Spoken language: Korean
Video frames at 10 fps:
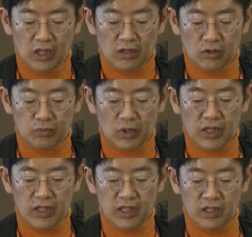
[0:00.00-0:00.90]
그리고
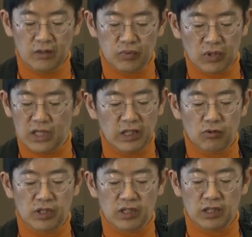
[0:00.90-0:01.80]
북한에 대한 북한
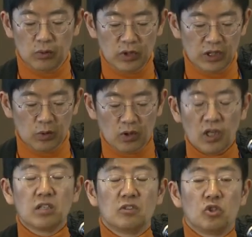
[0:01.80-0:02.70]
인권에 대한 논의도
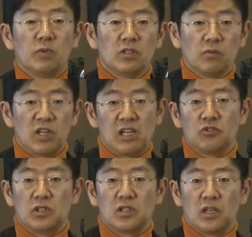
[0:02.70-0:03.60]
그 출발점이라 할
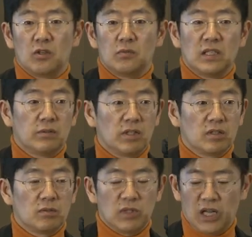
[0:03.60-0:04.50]
수 있다라고
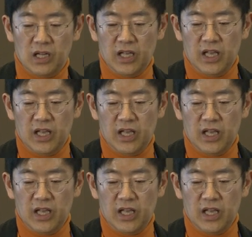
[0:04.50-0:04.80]
말씀하셨습니다.